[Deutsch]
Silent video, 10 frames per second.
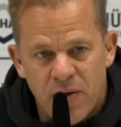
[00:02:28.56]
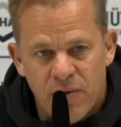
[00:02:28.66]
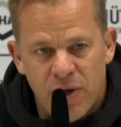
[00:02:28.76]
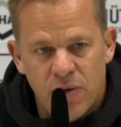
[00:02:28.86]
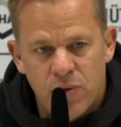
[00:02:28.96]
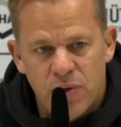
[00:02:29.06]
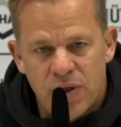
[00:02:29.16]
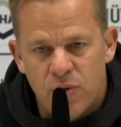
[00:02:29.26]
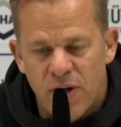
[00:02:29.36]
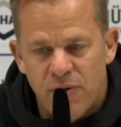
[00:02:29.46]
wenn du
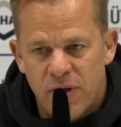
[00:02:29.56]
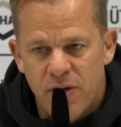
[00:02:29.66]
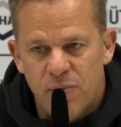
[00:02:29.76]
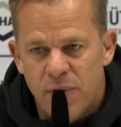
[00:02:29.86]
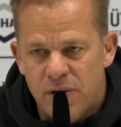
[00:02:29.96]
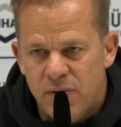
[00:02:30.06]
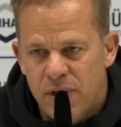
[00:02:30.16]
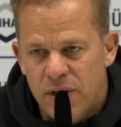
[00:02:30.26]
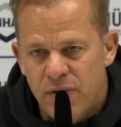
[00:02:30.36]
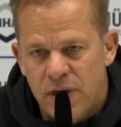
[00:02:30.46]
nicht so effektiv bist,
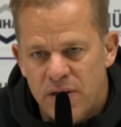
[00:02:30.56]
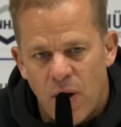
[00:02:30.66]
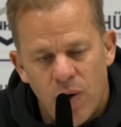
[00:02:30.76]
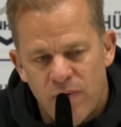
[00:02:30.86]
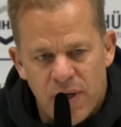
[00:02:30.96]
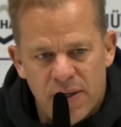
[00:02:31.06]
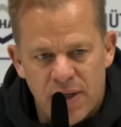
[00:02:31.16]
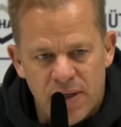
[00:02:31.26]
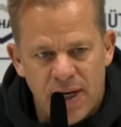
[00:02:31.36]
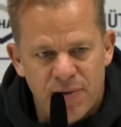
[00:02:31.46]
wie, wie das Aue war,
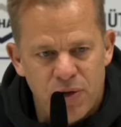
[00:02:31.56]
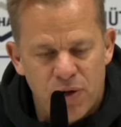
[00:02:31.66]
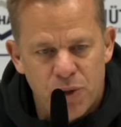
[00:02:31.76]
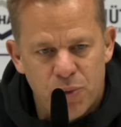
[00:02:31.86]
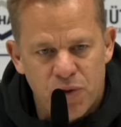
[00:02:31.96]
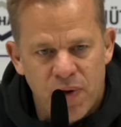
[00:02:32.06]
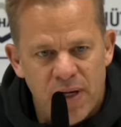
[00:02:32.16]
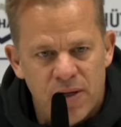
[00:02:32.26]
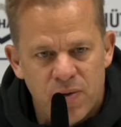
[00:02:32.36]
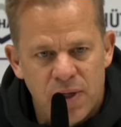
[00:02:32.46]
dann darfst du dich auch nicht
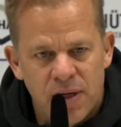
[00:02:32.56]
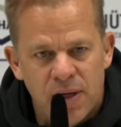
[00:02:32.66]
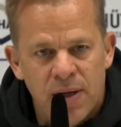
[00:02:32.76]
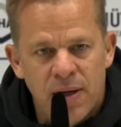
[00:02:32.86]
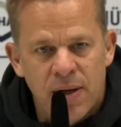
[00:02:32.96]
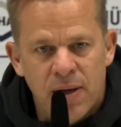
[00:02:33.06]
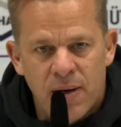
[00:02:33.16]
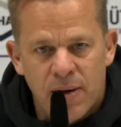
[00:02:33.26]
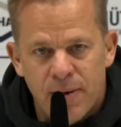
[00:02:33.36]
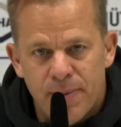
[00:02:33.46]
beschweren. Deswegen
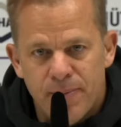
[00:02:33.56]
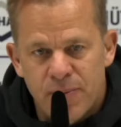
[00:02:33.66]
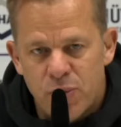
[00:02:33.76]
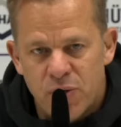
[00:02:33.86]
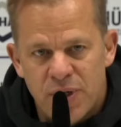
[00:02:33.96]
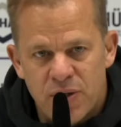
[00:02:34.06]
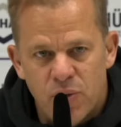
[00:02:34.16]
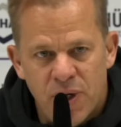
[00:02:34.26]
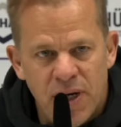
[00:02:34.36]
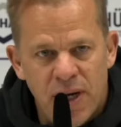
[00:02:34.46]
ähm, müssen wir das
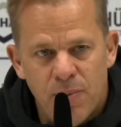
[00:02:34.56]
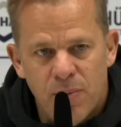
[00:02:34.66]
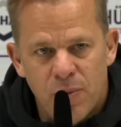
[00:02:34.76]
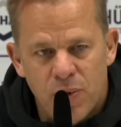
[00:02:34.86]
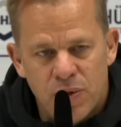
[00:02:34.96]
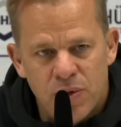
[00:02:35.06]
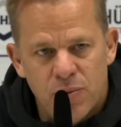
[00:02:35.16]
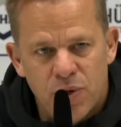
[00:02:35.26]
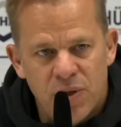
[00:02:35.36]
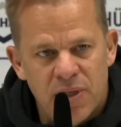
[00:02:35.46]
so hinnehmen und
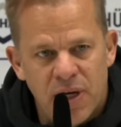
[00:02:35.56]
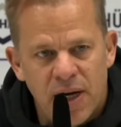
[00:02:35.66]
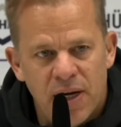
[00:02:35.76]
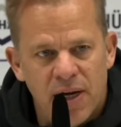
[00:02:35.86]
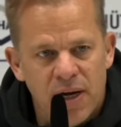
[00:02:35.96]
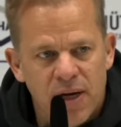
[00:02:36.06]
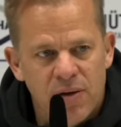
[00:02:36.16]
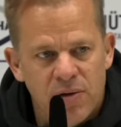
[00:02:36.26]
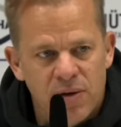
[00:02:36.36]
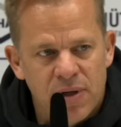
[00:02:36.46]
müssen jetzt
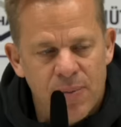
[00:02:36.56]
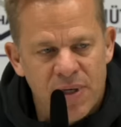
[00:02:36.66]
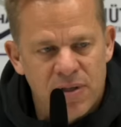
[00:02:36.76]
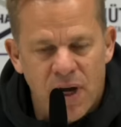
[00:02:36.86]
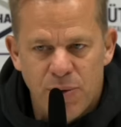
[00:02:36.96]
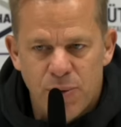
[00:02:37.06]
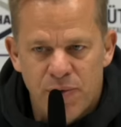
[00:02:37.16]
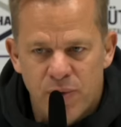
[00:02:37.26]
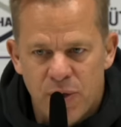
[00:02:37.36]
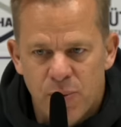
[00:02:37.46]
regenerieren und haben jetzt ein Heimspiel
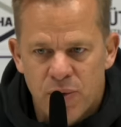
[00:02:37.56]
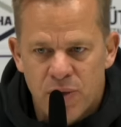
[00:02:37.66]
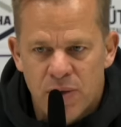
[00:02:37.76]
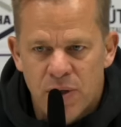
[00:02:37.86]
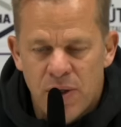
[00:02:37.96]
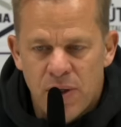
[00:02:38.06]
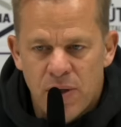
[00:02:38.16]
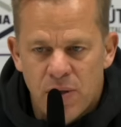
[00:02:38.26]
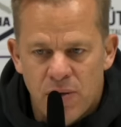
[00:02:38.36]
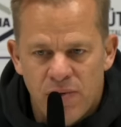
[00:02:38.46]
vor der Bus
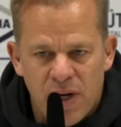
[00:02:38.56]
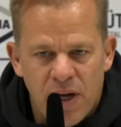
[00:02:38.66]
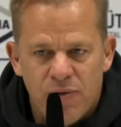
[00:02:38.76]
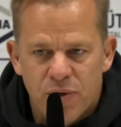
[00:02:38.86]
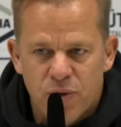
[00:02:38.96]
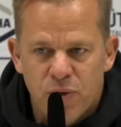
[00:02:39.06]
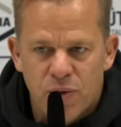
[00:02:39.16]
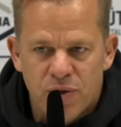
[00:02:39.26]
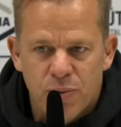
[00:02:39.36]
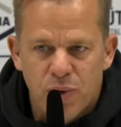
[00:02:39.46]
und werden da versuchen,
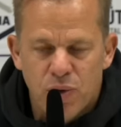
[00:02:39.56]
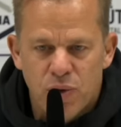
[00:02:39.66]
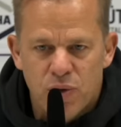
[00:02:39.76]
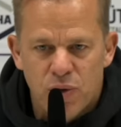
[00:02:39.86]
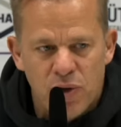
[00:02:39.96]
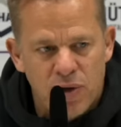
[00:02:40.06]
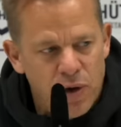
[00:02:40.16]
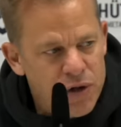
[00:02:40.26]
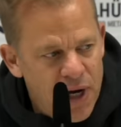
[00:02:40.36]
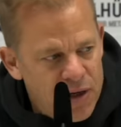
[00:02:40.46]
unsere Punkte zu holen.
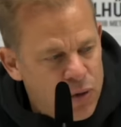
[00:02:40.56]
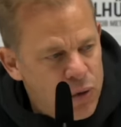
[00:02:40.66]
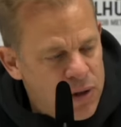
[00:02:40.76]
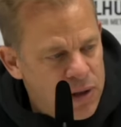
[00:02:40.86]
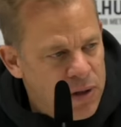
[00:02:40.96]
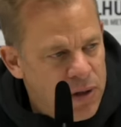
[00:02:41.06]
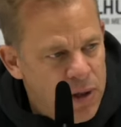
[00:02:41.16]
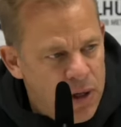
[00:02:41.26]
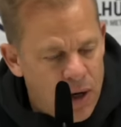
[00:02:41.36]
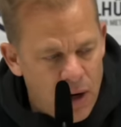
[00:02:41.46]
Euch alles Gute.
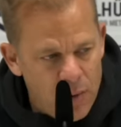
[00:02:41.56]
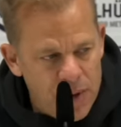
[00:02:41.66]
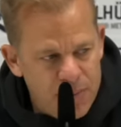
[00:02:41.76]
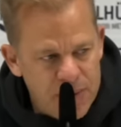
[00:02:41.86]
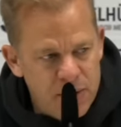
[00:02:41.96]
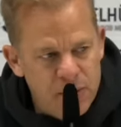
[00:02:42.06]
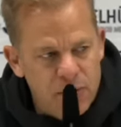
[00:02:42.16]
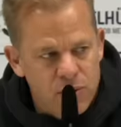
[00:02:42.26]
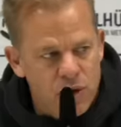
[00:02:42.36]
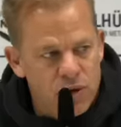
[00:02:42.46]
Ich glaube, ihr habt eine
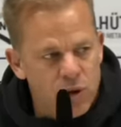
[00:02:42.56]
tolle